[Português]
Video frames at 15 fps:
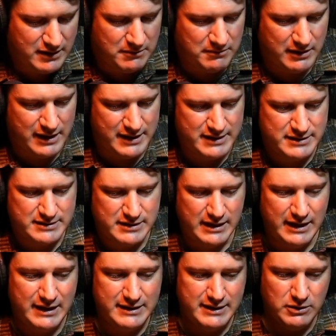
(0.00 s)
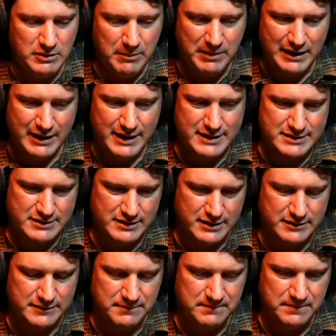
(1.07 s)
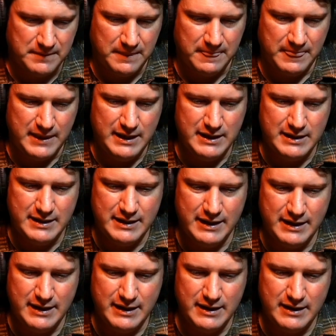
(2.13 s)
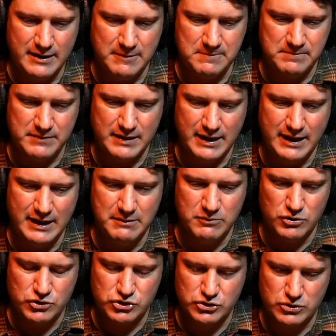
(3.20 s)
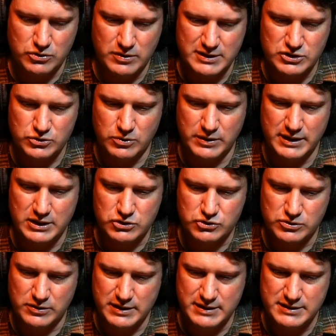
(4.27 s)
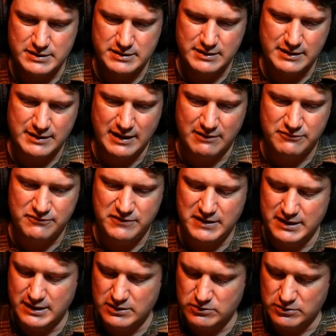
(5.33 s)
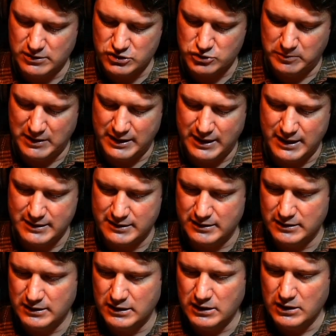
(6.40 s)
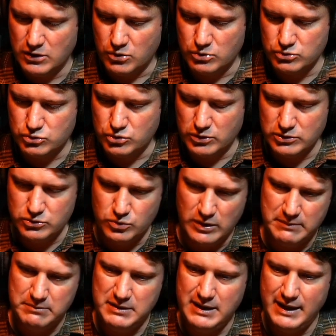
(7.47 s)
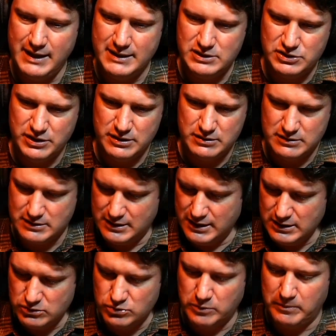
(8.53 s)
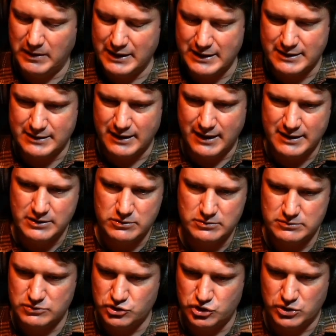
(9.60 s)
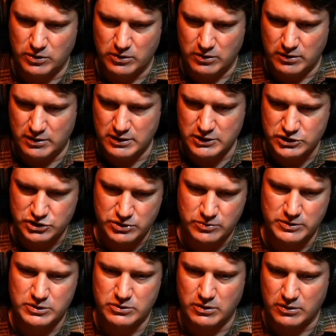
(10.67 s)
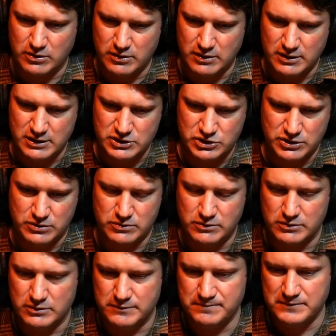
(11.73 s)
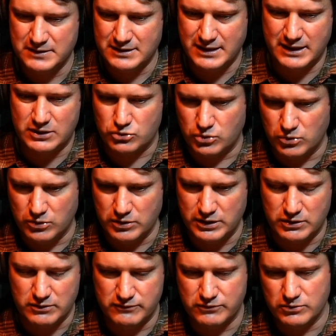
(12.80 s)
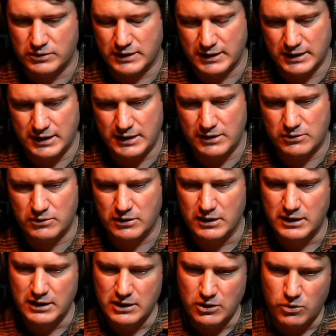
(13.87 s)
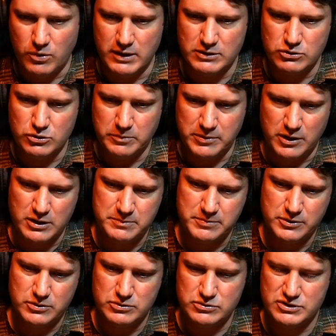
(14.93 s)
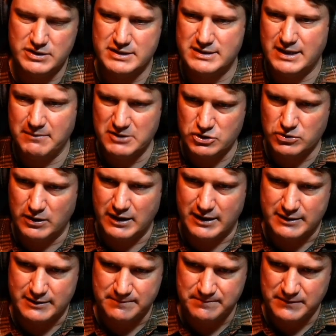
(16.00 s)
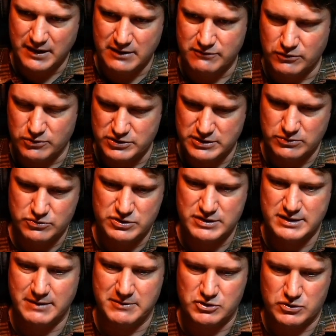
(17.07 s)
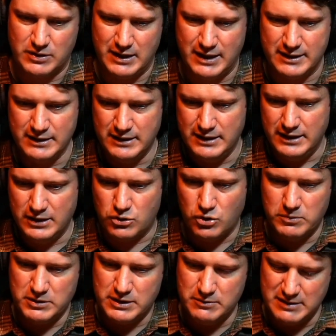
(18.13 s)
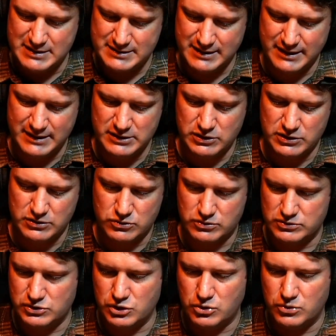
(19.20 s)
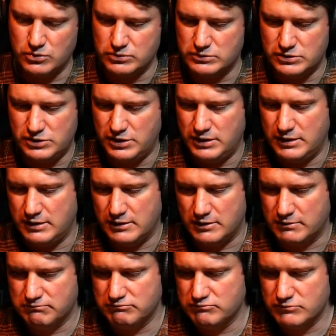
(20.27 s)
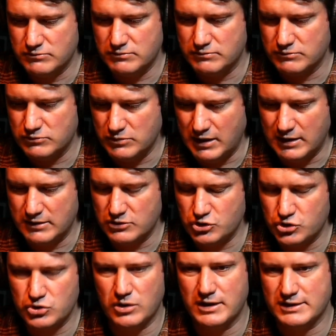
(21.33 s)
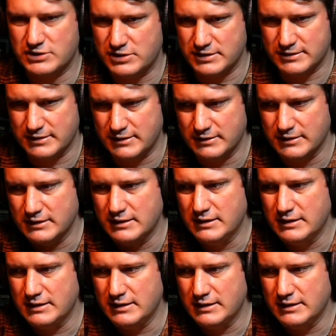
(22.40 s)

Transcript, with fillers: Mas ele deu uma palestra em que ele mostrou as conexões da vida do nosso planeta com todo o ambiente, tanto planetário, geológico, hidrológico, tectônico, vulcânico, quanto do próprio sistema solar a evolução do sistema solar e como que uma série de, de, de sortes, né?